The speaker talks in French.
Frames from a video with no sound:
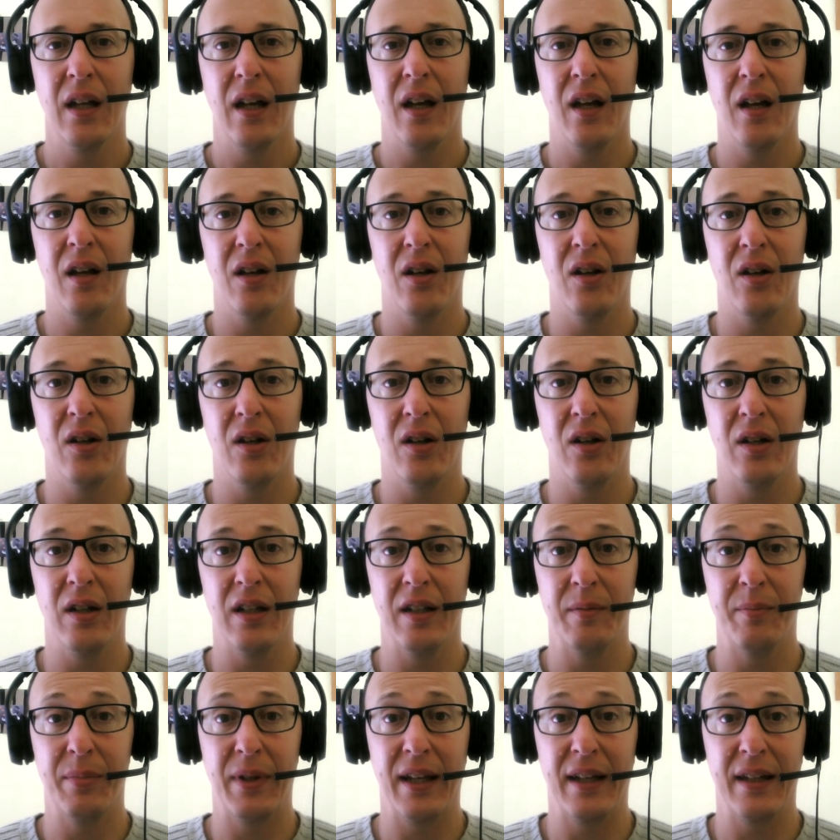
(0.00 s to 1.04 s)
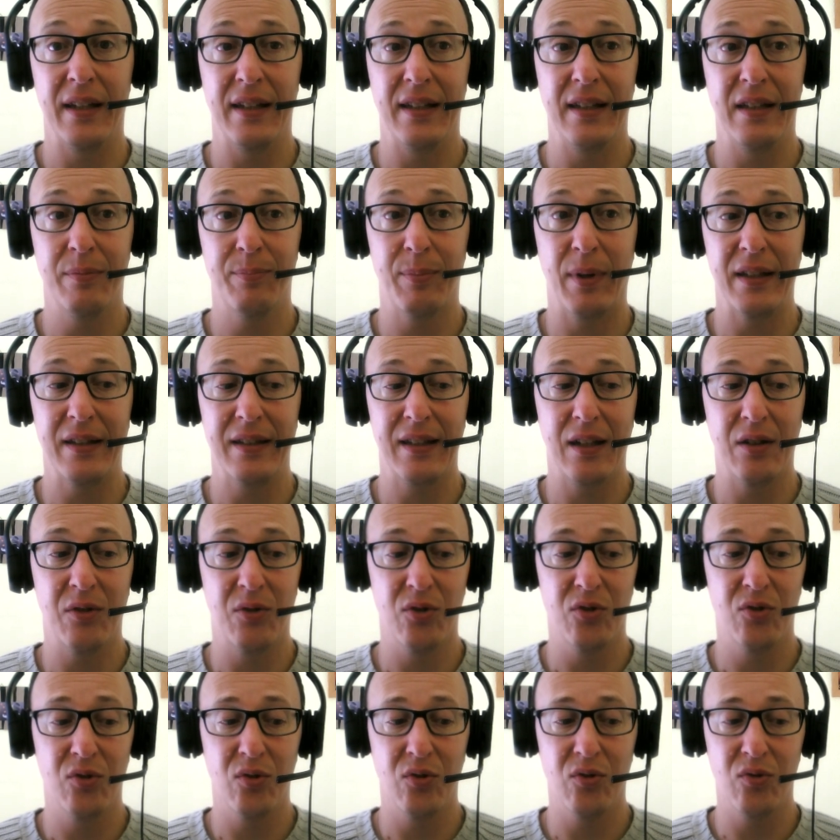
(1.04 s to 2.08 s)
eh bien, il se passe
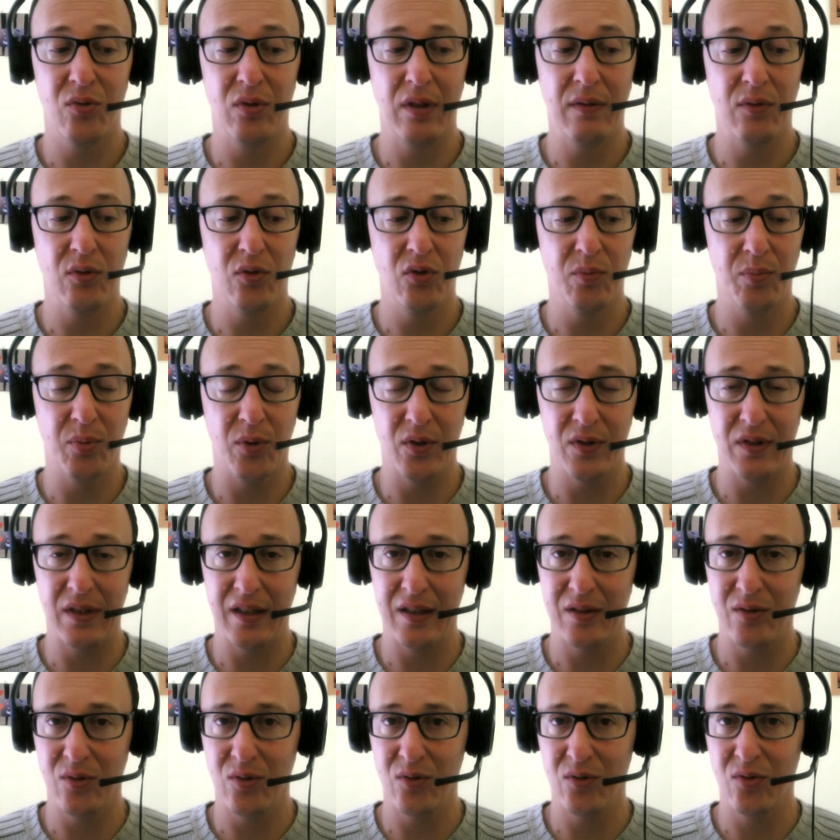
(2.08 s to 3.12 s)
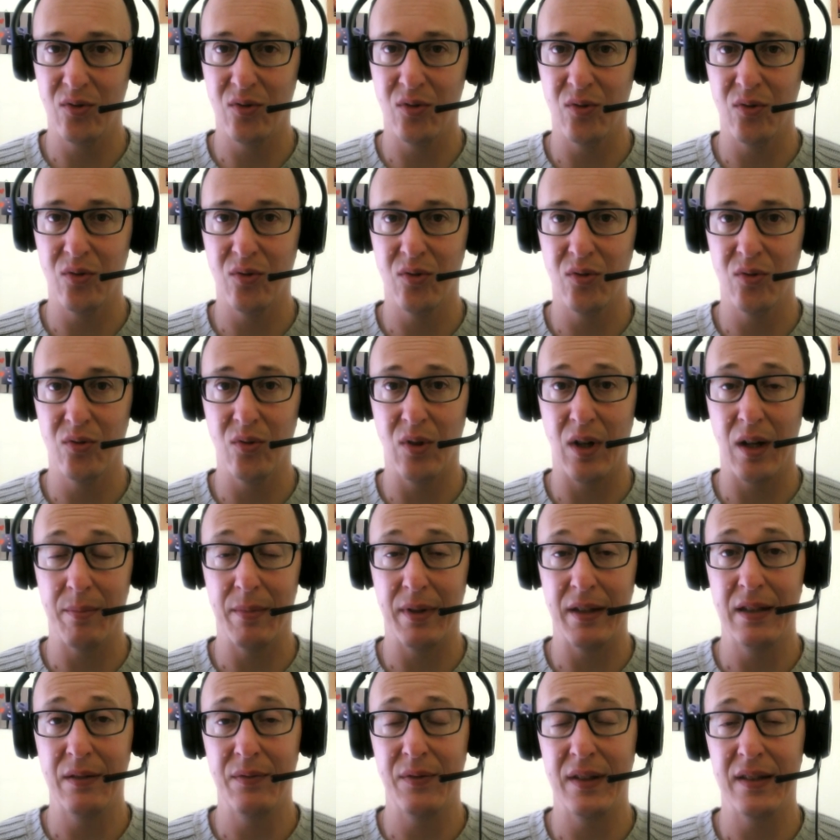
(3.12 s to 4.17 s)
quelque chose au niveau du processus de, la
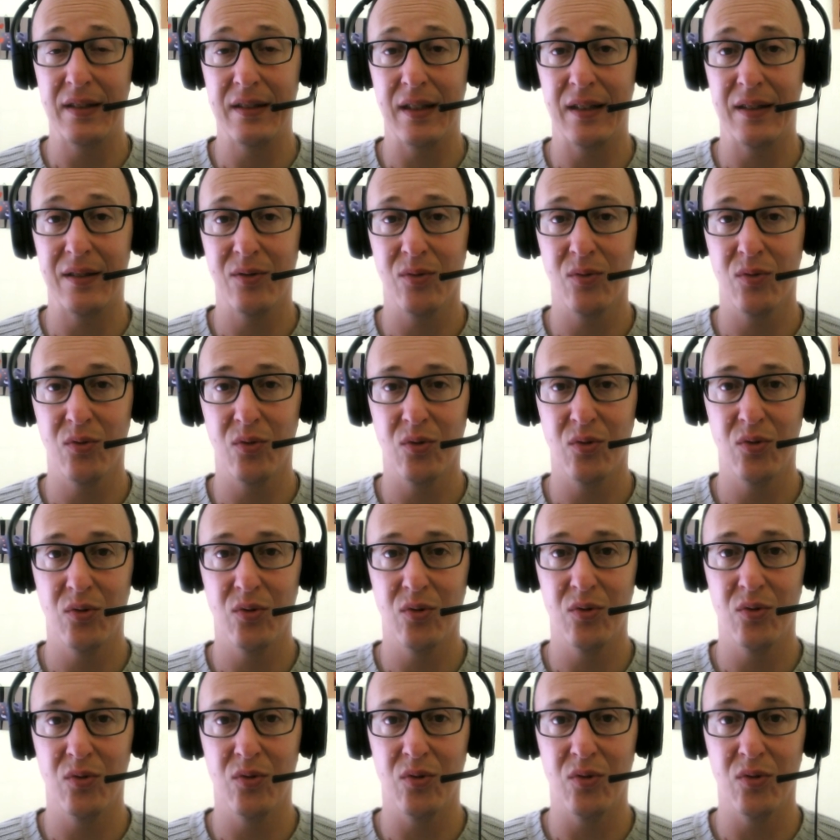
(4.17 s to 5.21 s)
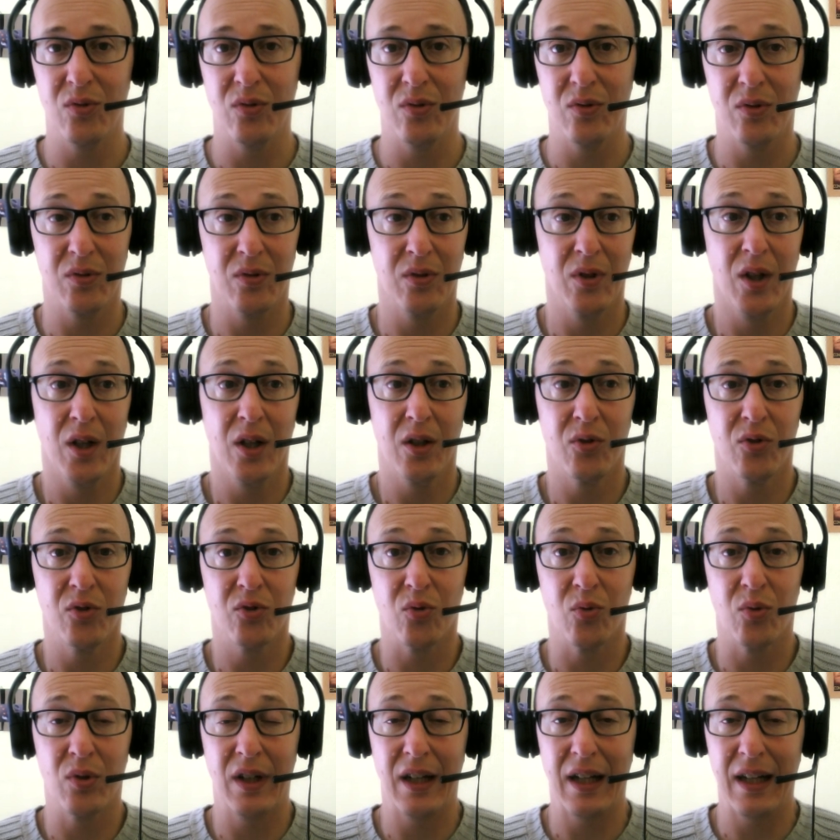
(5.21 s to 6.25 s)
manifestation de
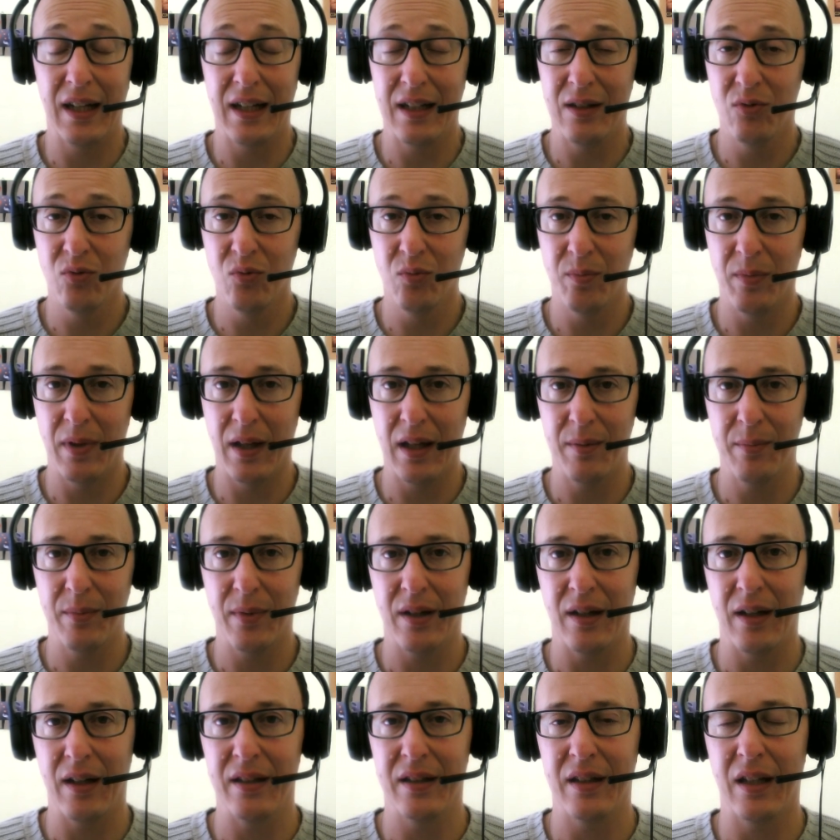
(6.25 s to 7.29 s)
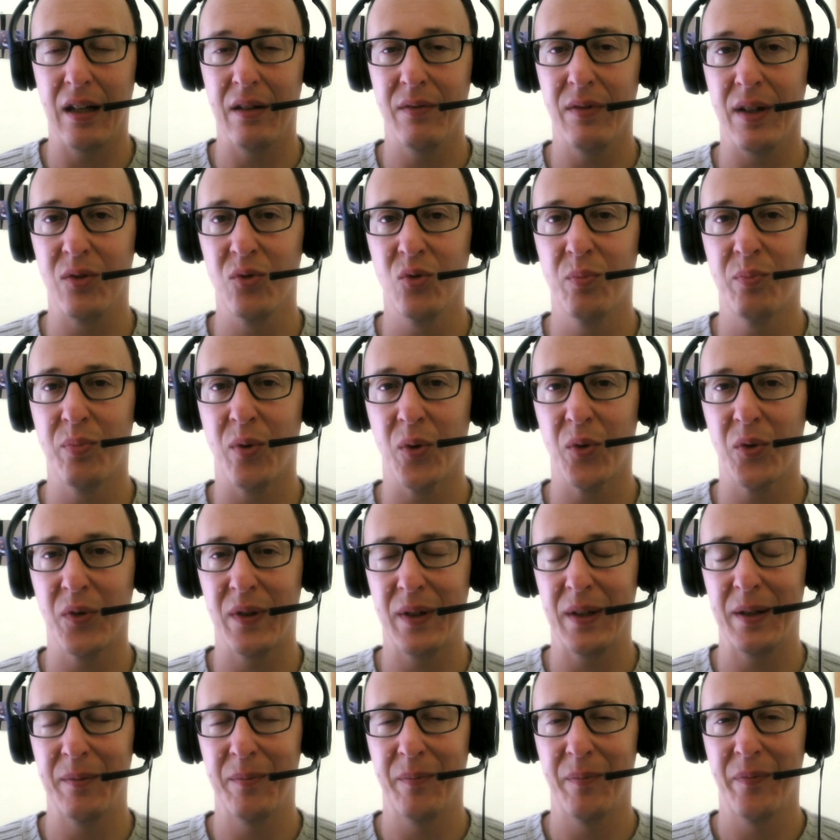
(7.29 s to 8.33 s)
ce qu'on crée nous-mêmes à travers nos pensées.